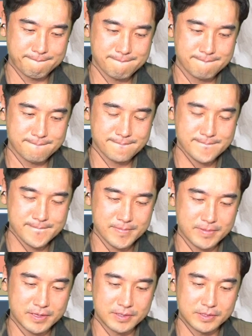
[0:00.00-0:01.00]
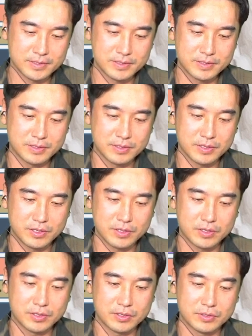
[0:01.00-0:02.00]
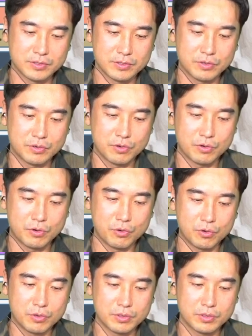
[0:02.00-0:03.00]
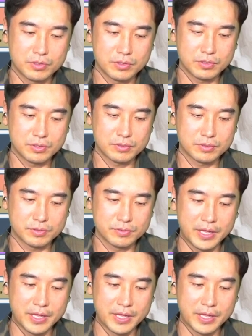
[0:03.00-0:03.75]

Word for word: 어떻게 해야 될지가 조금 고민스러워서 전화를 드렸고요.